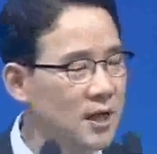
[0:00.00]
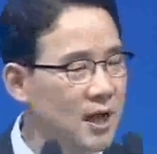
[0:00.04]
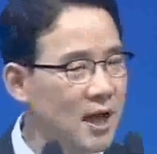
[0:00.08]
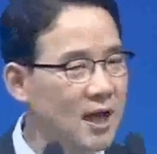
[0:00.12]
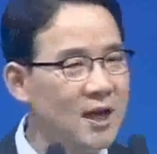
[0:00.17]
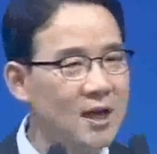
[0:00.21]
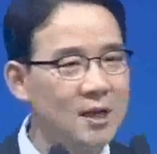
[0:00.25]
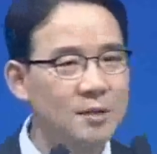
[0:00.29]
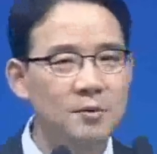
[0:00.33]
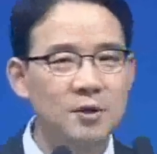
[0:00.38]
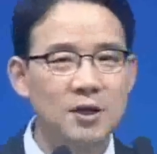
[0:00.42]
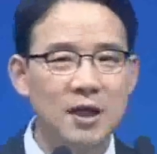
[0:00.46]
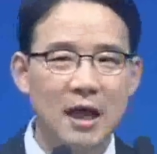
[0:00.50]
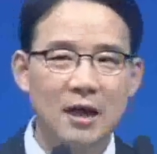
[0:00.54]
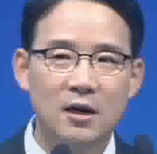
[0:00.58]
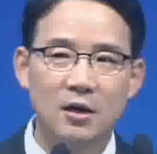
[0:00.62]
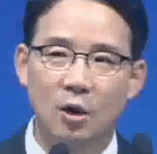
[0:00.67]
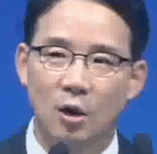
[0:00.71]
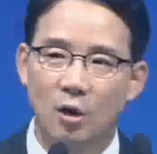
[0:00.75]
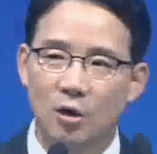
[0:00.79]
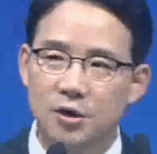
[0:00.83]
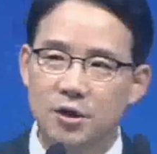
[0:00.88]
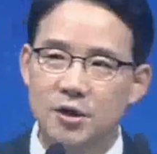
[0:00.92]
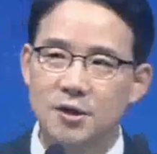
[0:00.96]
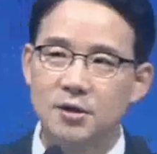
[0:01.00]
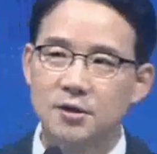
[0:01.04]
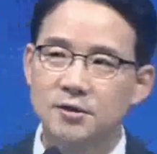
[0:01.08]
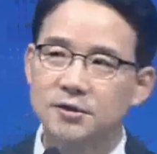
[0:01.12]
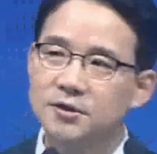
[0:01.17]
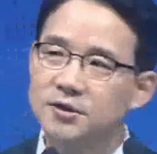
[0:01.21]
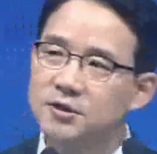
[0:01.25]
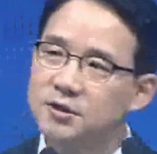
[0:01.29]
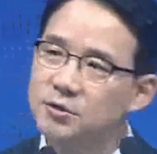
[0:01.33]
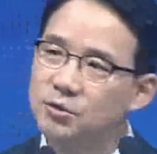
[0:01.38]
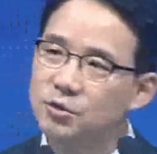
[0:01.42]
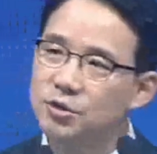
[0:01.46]
하나님이 나를 어디서
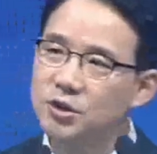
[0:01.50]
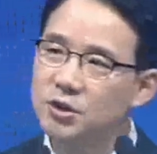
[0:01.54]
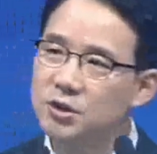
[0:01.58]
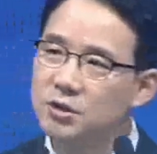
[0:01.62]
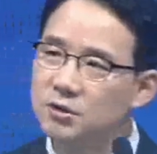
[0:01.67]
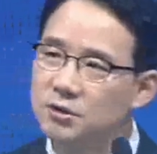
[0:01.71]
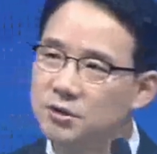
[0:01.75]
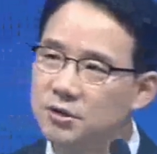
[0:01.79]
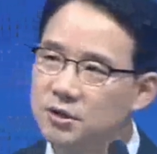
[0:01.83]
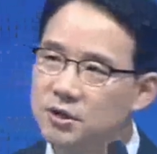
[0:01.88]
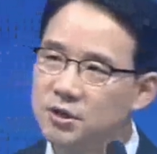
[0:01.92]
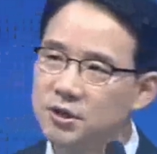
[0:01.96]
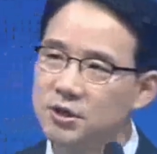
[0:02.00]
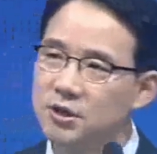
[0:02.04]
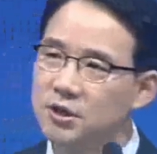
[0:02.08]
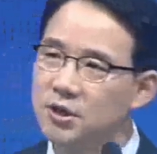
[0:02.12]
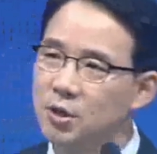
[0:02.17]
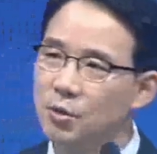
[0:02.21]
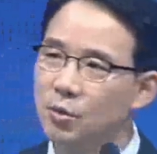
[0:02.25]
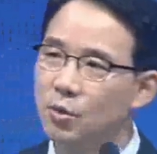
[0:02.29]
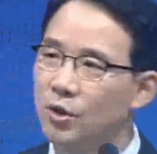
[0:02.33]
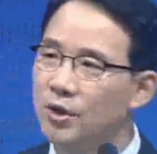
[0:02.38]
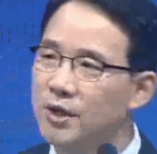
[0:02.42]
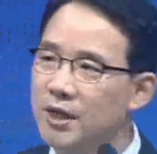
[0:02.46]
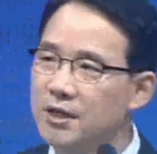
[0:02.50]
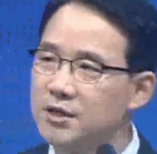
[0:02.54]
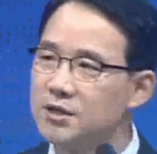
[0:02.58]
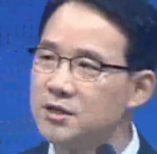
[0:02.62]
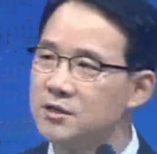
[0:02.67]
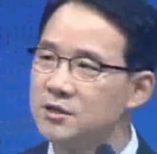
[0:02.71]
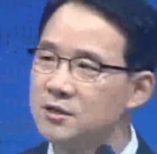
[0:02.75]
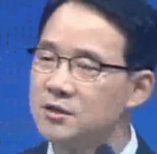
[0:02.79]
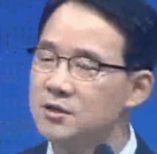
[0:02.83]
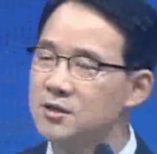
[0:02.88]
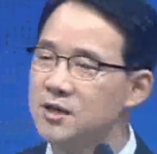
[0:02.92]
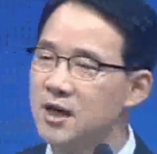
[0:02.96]
쓰고 쓰시길
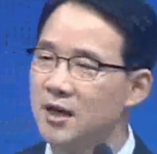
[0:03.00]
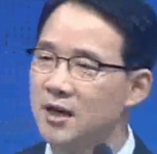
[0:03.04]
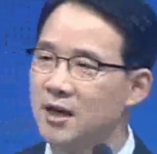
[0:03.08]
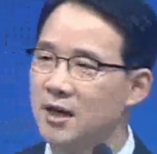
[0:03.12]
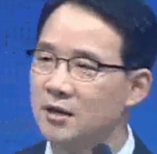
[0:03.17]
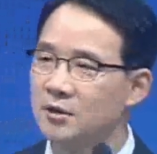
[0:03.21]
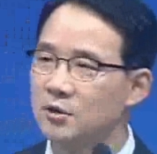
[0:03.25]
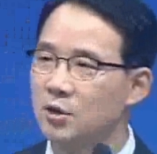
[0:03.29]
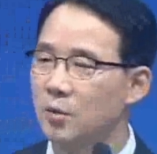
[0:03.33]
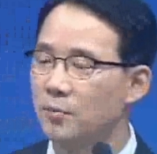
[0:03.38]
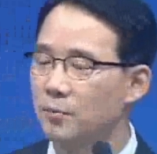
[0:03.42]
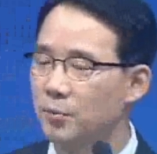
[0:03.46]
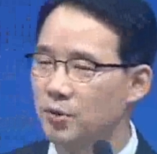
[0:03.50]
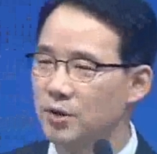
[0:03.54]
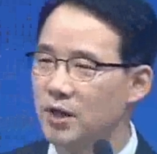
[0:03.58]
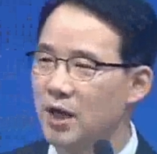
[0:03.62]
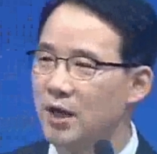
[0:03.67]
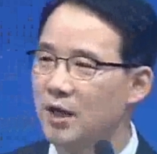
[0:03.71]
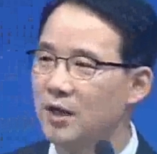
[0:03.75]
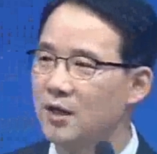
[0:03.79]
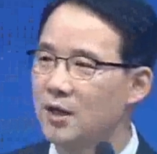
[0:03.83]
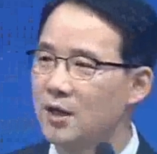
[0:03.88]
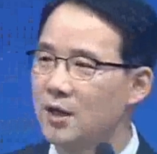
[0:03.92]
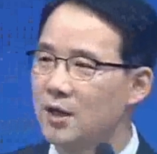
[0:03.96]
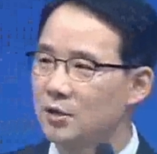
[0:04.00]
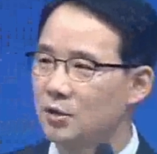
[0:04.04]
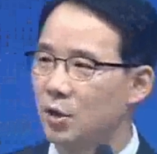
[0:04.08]
원하시는가라는 것보다